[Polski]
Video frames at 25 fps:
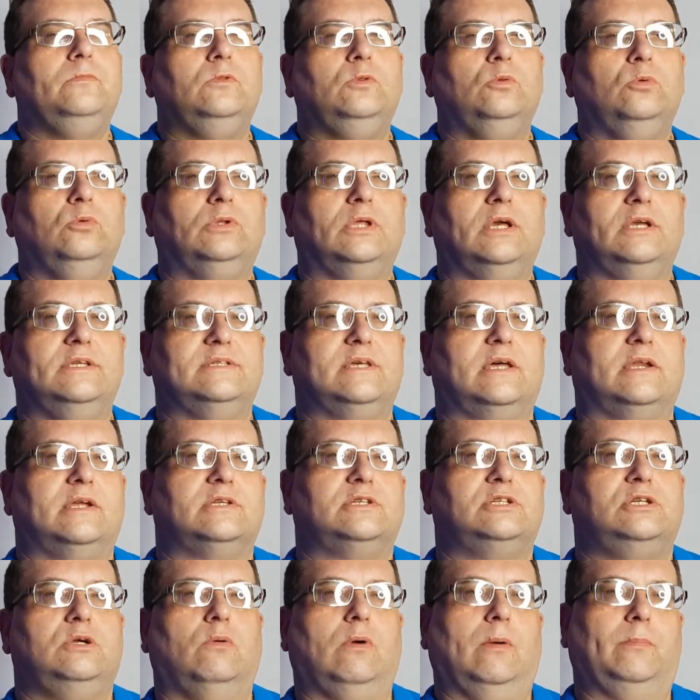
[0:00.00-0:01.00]
tutaj
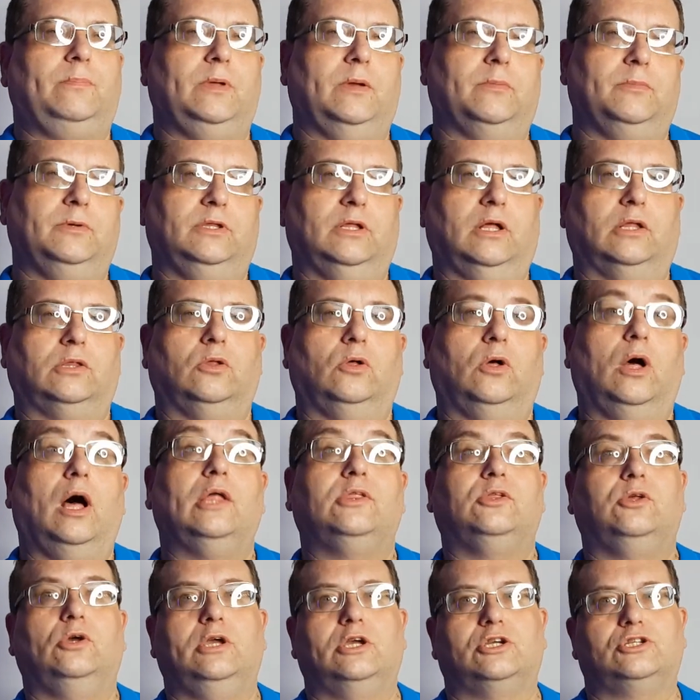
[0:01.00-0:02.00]
zaraz się łapiemy na to.
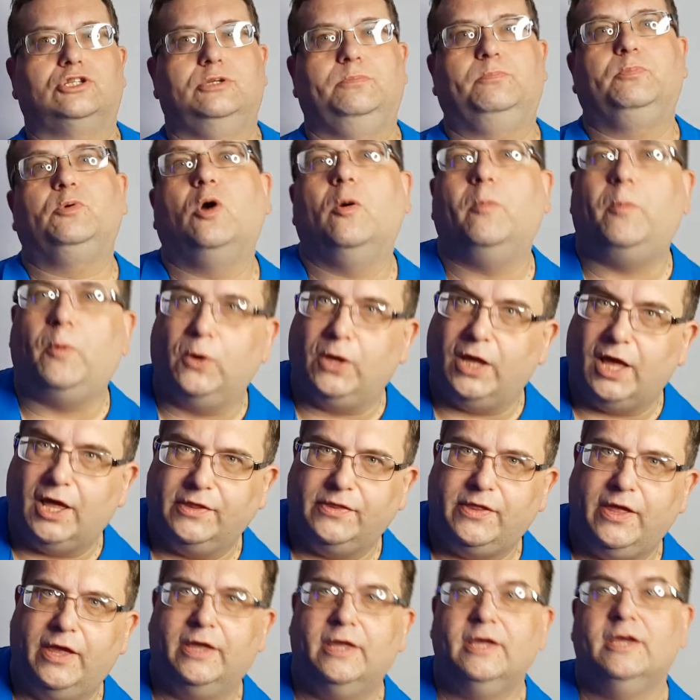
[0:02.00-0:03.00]
A to ja szybko
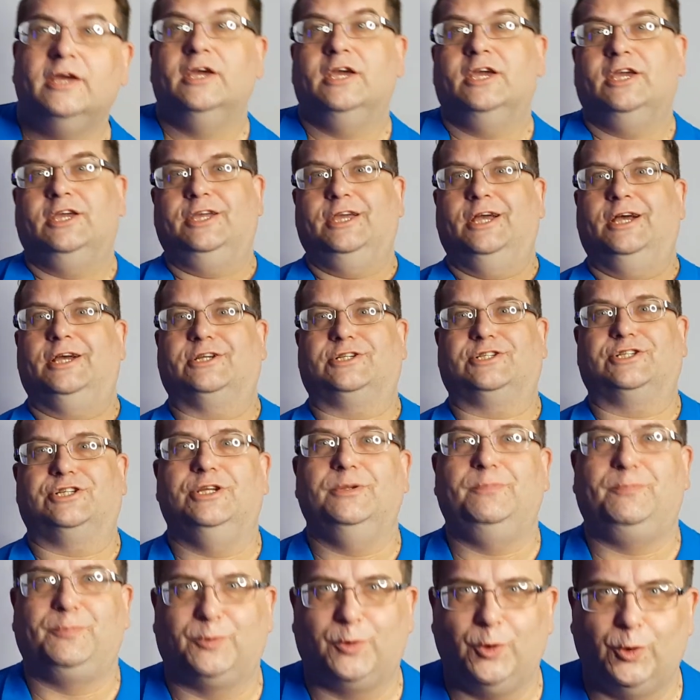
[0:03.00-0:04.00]
pojadę, ja
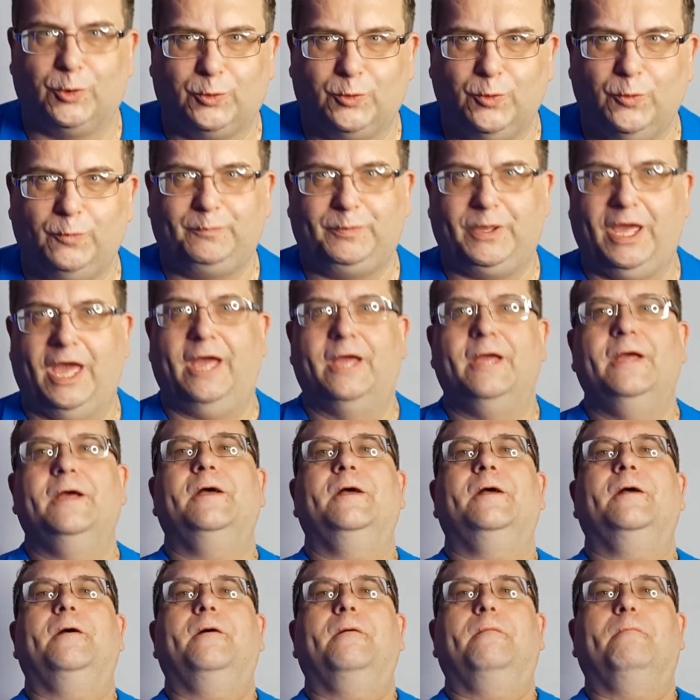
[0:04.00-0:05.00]
szybko kupię.
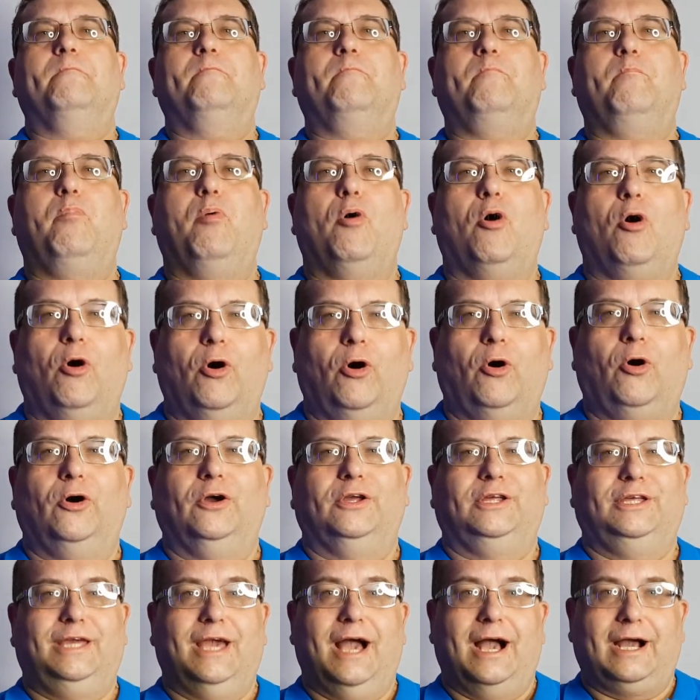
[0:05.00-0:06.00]
Bo
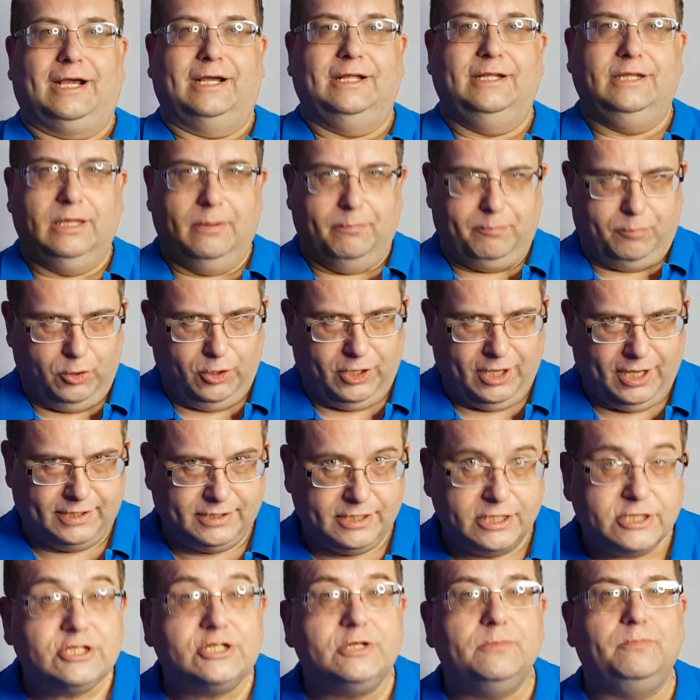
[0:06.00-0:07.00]
jak nie
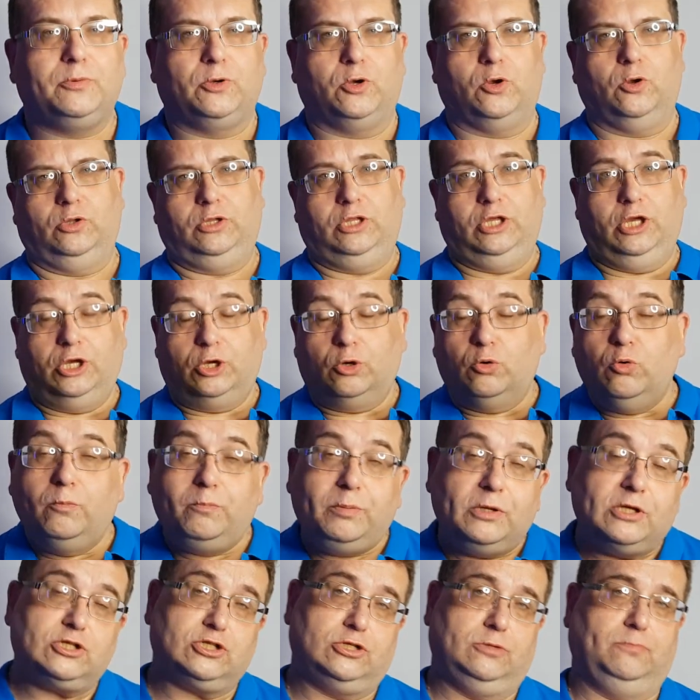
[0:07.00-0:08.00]
pojadę szybko, nie
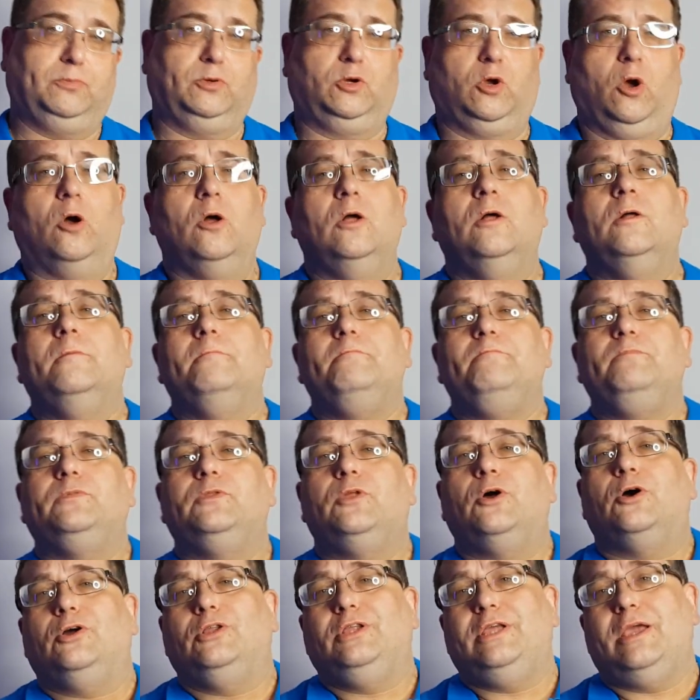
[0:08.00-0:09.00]
kupię szybko,
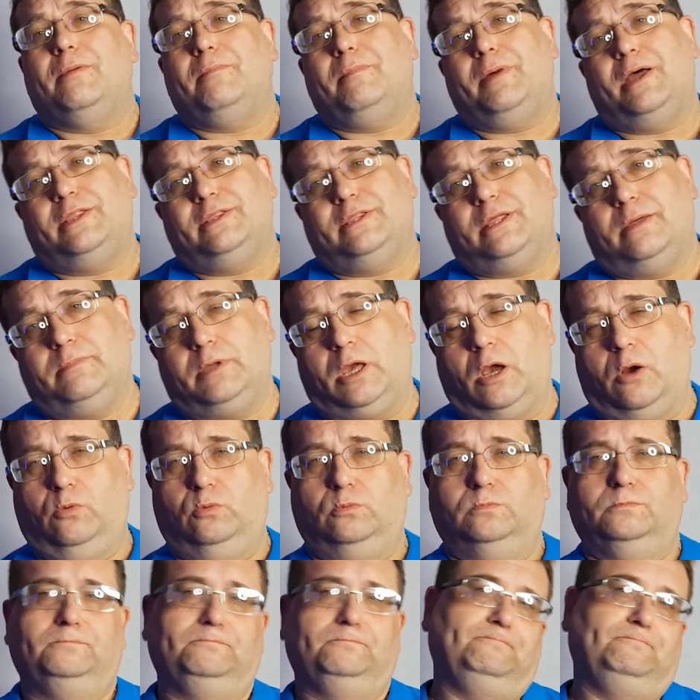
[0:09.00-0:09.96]
to nie będę miał.